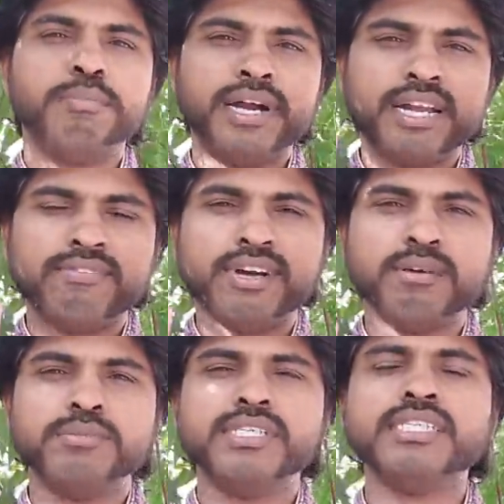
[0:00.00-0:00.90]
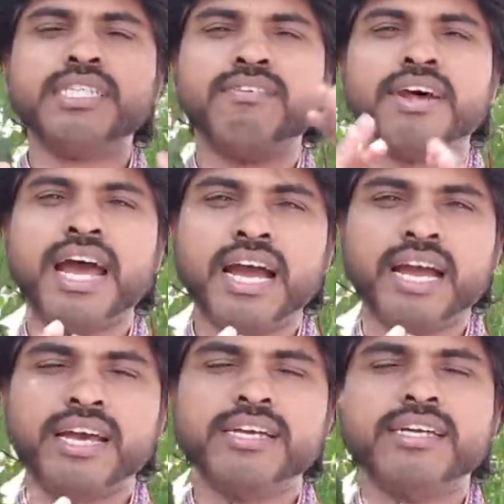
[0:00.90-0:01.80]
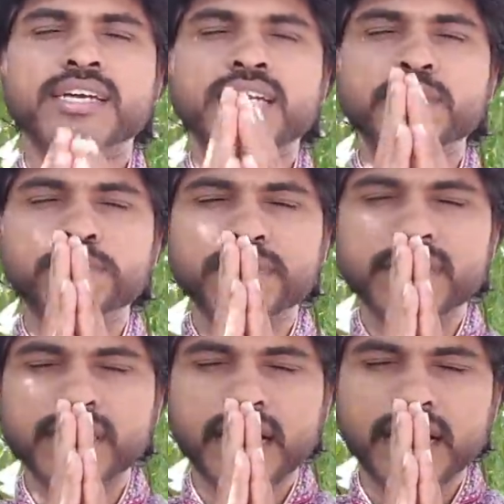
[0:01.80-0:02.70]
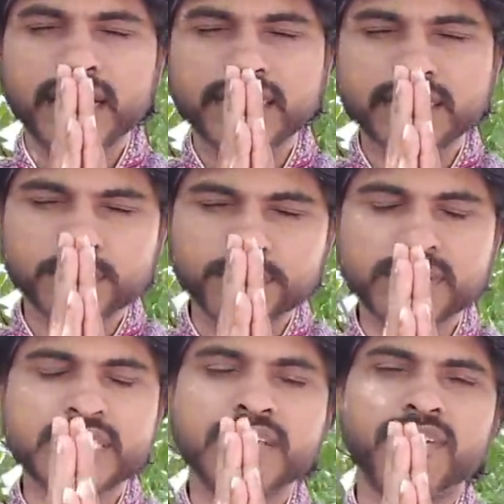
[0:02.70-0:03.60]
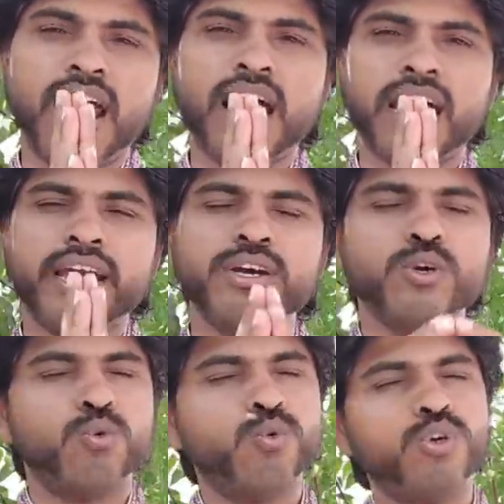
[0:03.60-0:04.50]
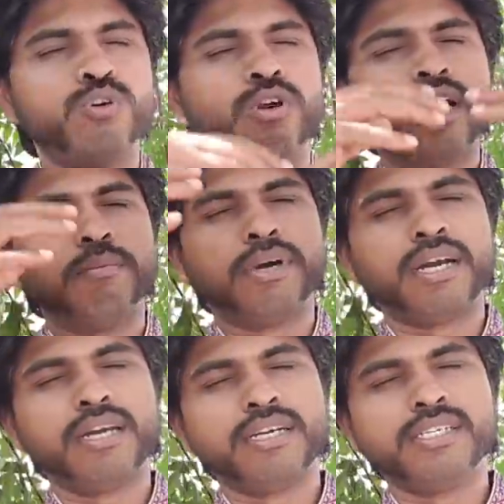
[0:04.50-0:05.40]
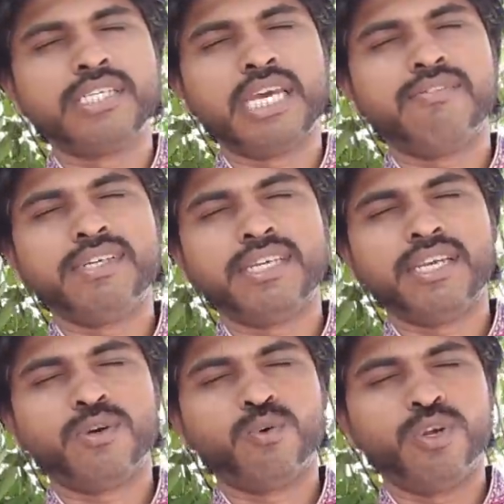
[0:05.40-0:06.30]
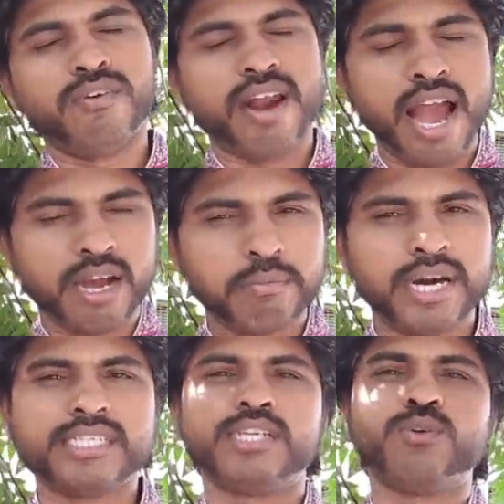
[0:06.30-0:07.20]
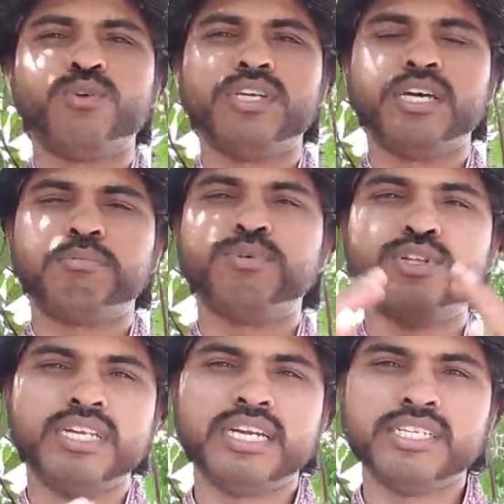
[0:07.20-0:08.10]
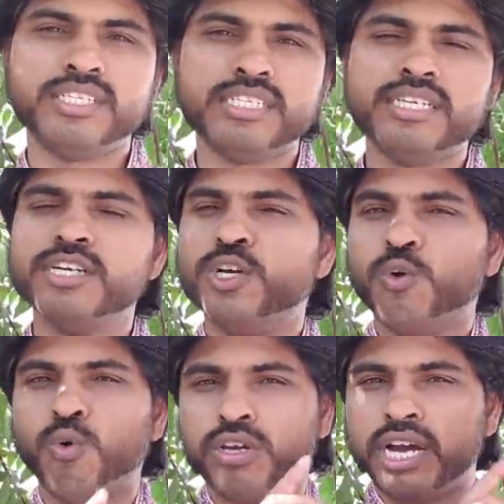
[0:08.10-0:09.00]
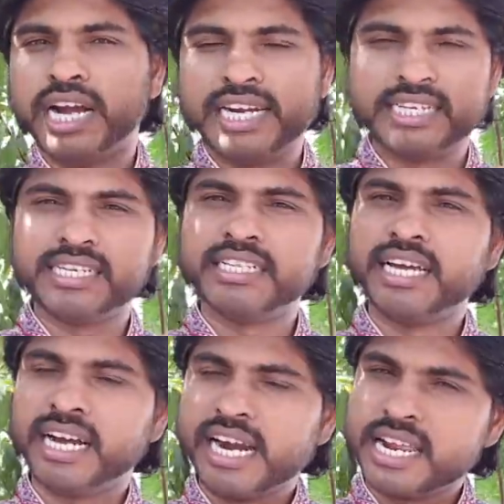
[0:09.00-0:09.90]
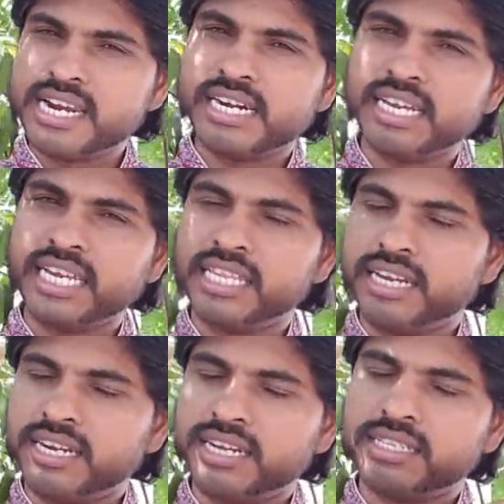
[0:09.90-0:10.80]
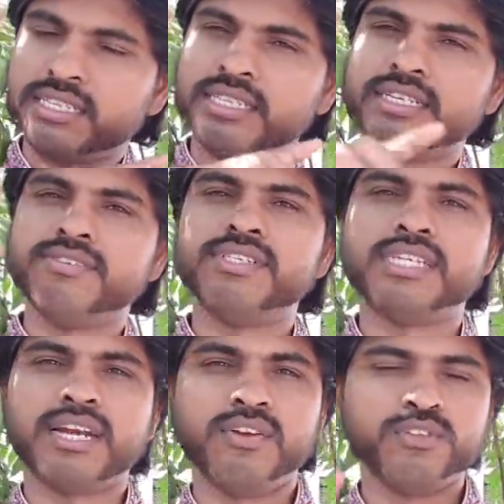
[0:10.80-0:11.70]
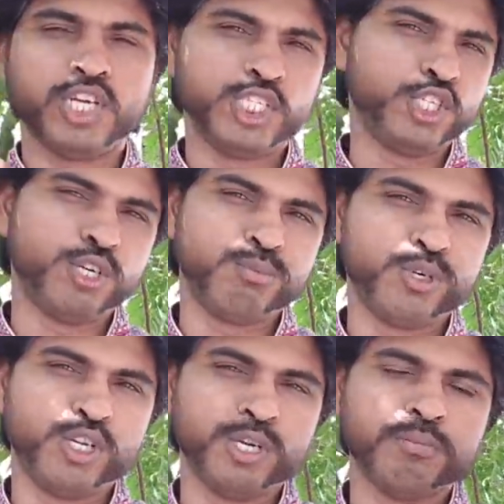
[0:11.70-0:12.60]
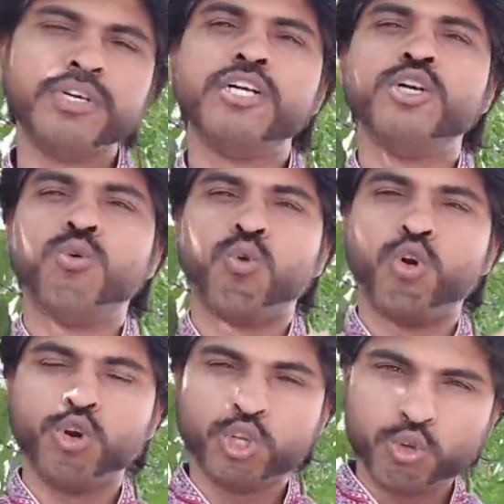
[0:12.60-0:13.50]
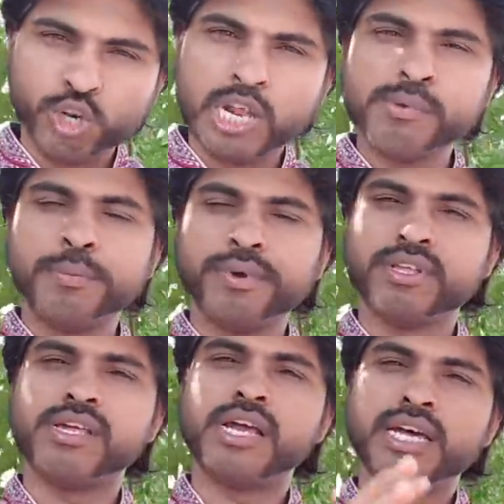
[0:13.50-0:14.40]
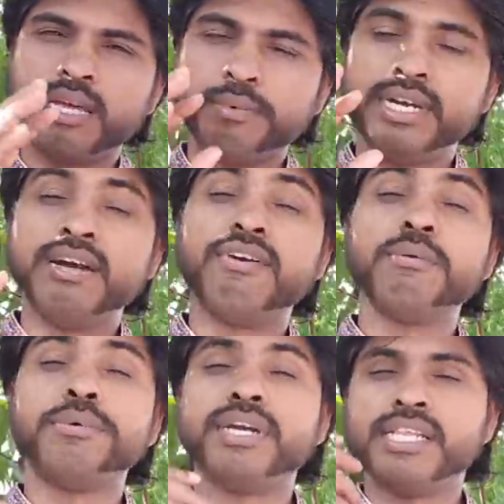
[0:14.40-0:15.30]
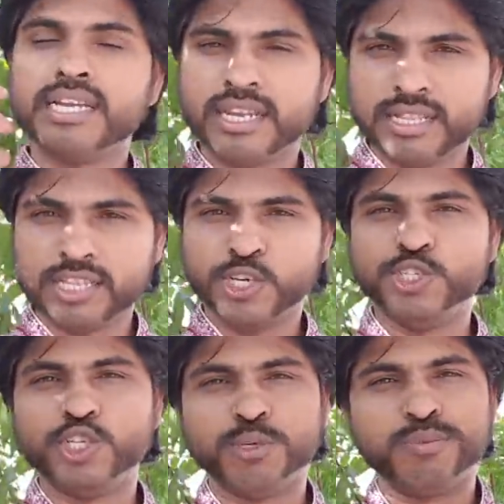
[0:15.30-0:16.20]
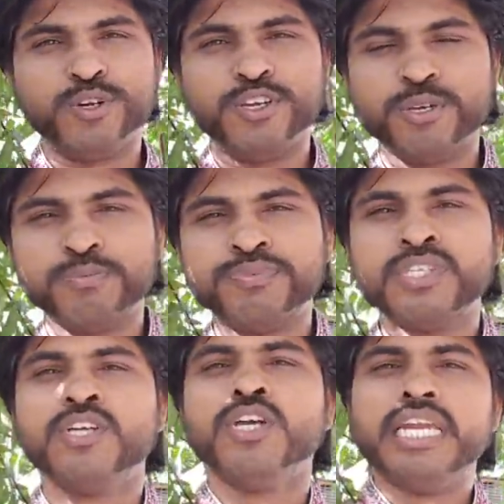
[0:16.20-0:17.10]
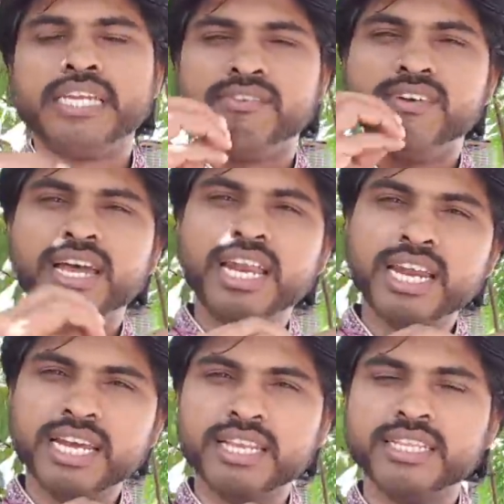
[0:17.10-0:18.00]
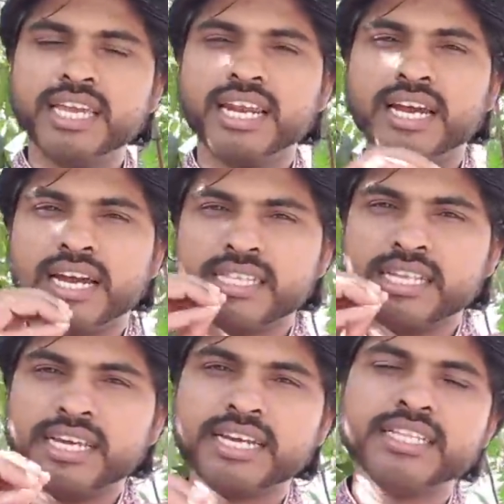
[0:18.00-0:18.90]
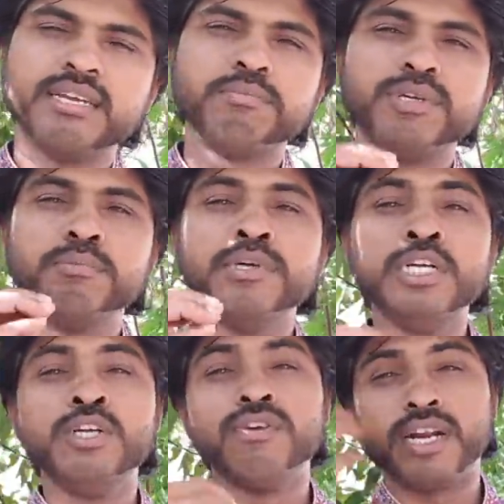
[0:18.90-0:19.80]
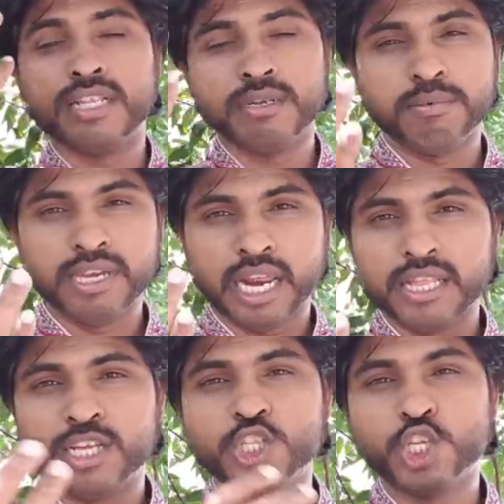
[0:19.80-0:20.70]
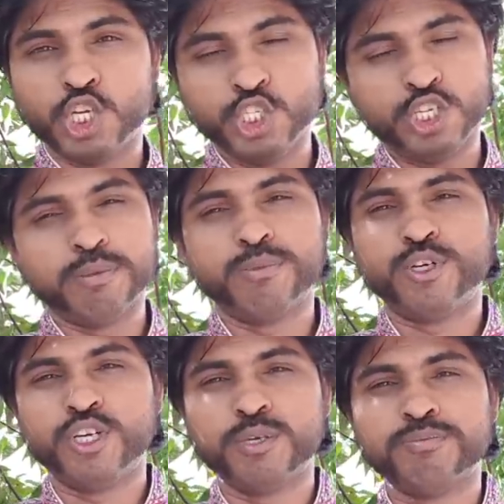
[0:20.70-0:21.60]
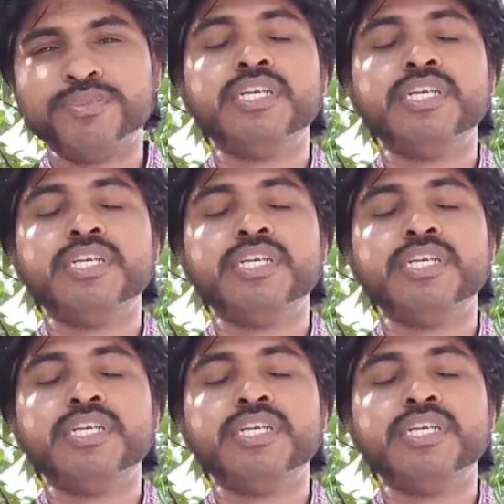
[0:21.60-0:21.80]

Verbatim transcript: பணவளம் மிகுந்தவராக நிம்மதி ஆனந்தம் மிகுந்தவராக ஊர் உலக மக்களுக்கு சேவை செய்யக்கூடியவராக மாற்றக்கூடிய அற்புத நிகழ்ச்சி உங்களுக்கு கடன் இருந்தால் கடனை அடைக்கிறதுக்கான அத்தனை விஷயங்களையும் தெரிஞ்சுக்க முடியும் உங்களுக்கு தொழிலமைப்பு இருந்ததுன்னா அதை எப்படி டெவலப் பண்ணுறதுங்கிறத தெரிஞ்சுக்க முடியும் நீங்கள் வேலையில் இருந்தீங்கன்னா அதிலேருந்து எப்படி மீண்டு வர்றது அப்படிங்கிறத தெரிஞ்சுக்க முடியும்